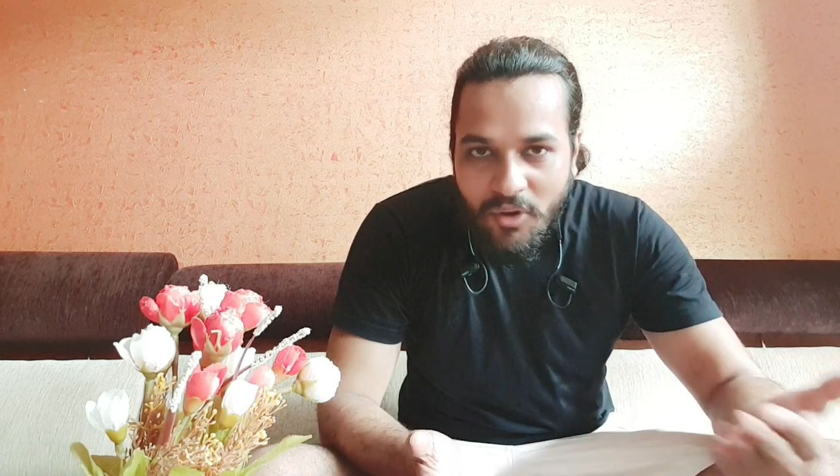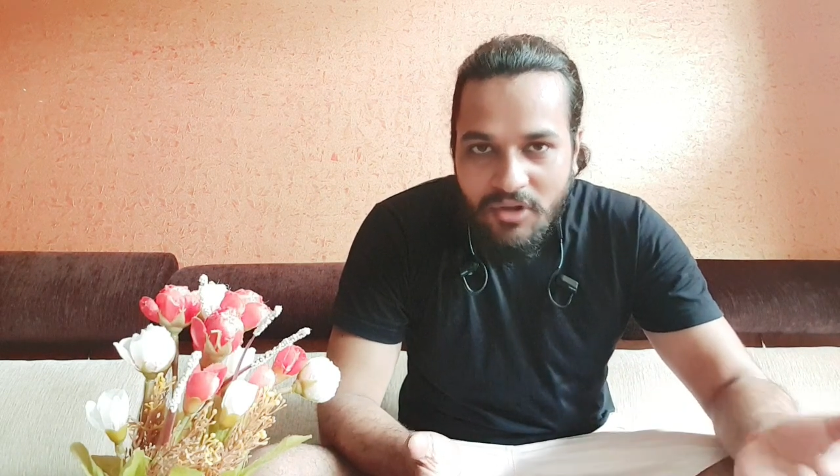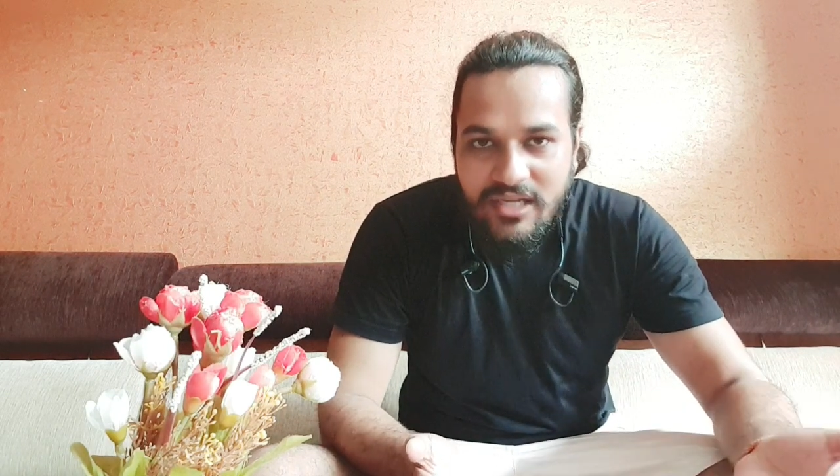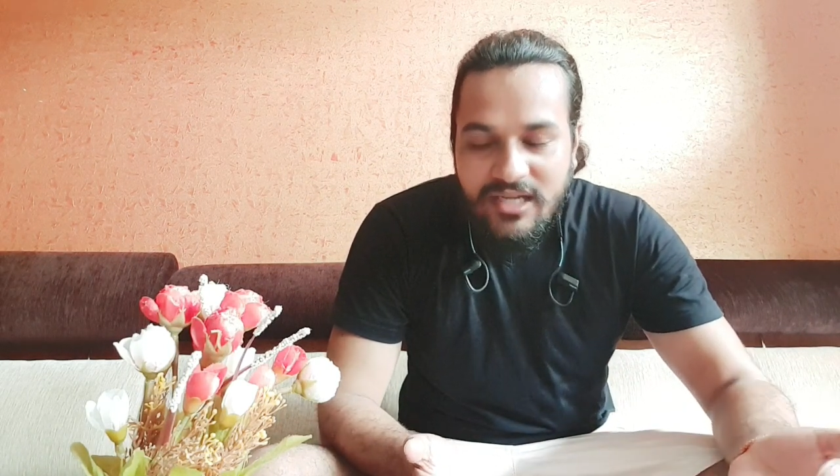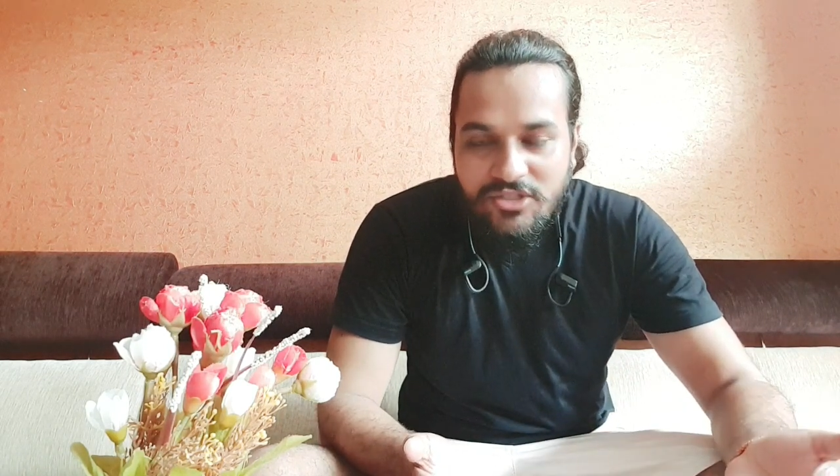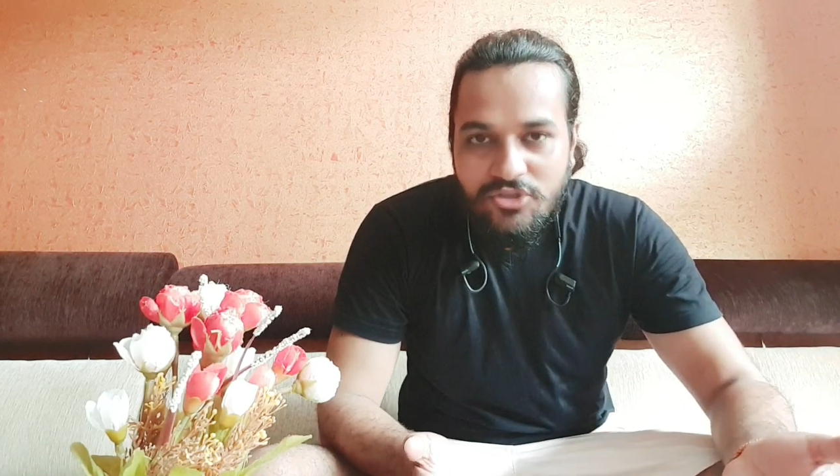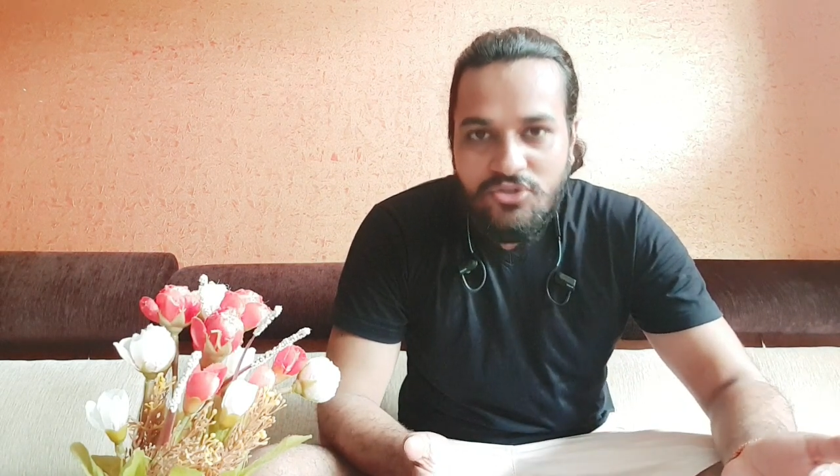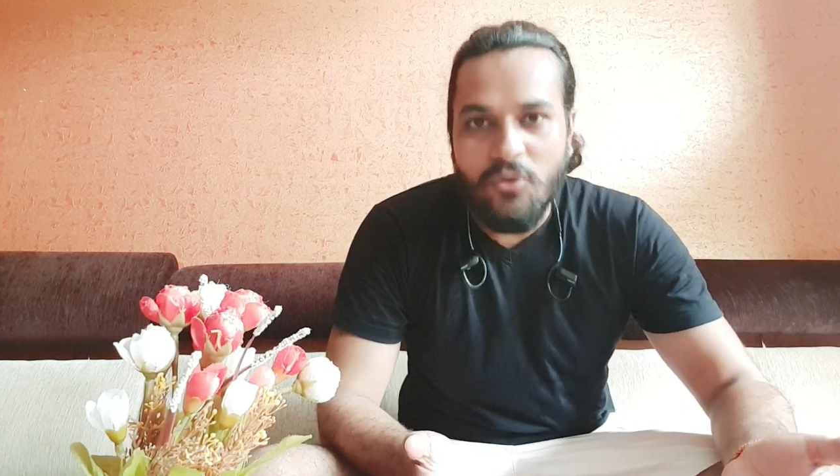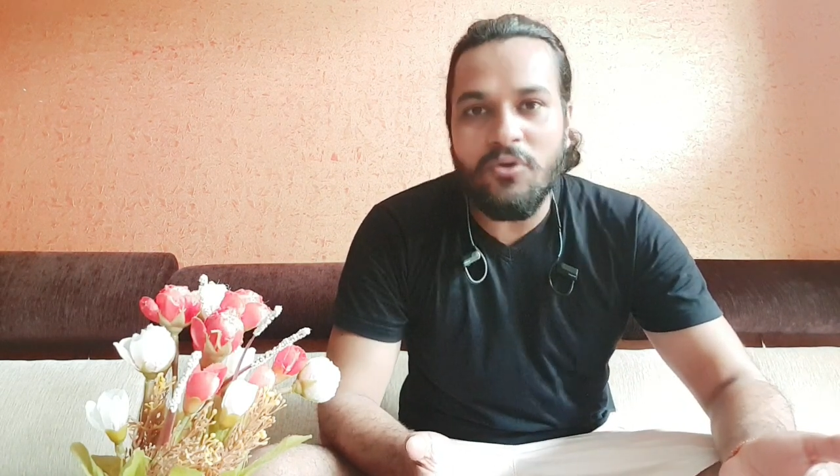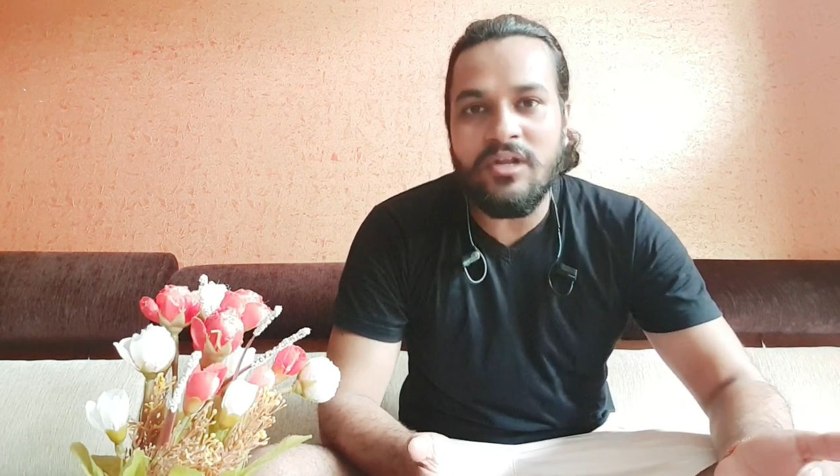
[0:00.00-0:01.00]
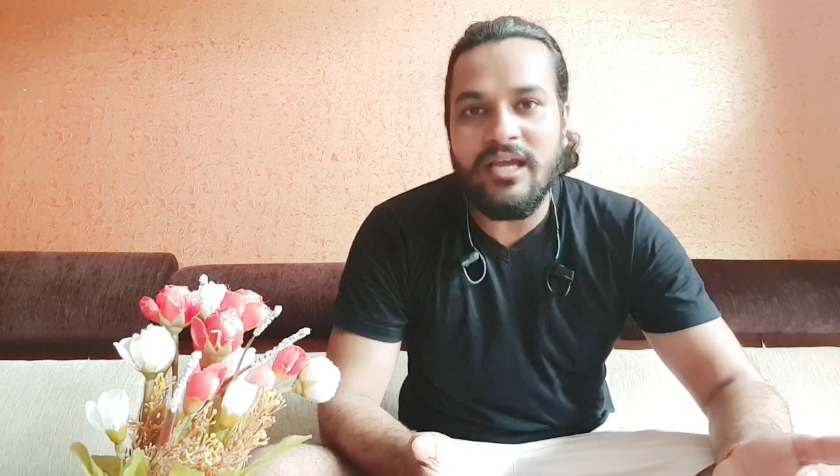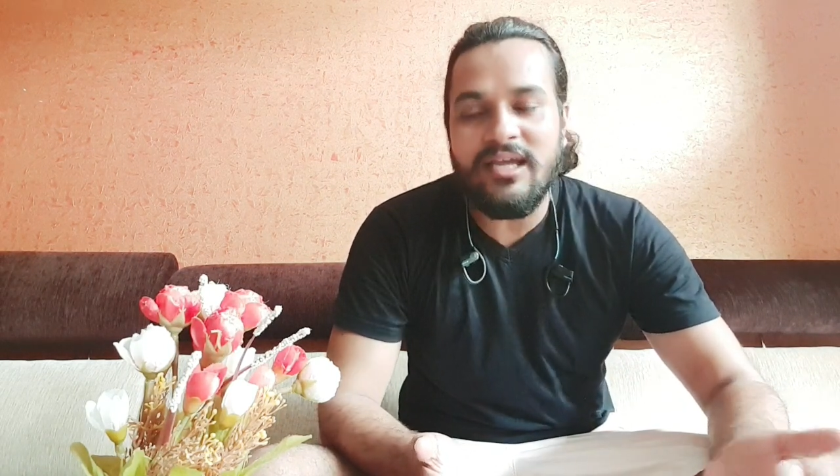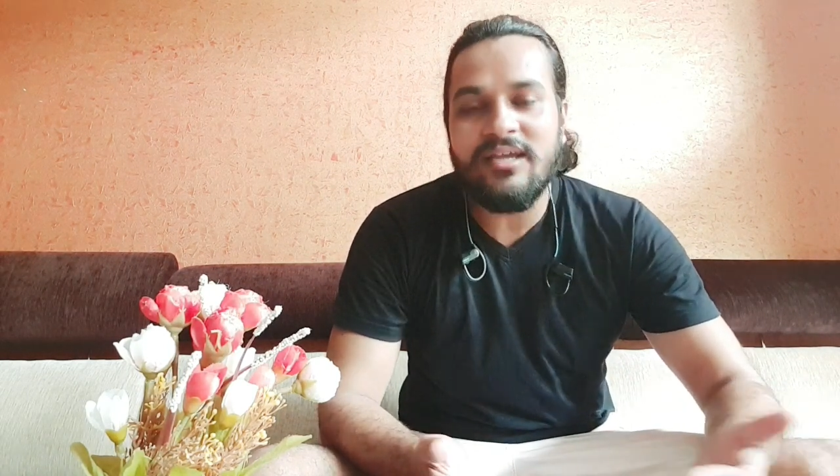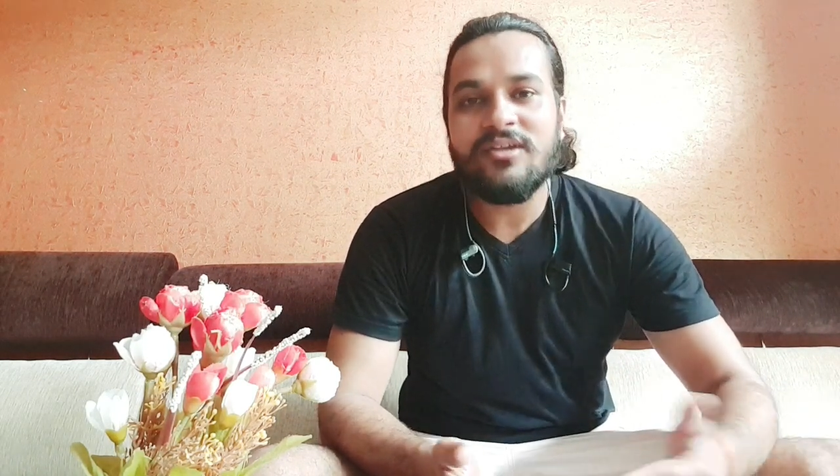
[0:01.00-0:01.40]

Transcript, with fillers: बॉडी का जो टोन है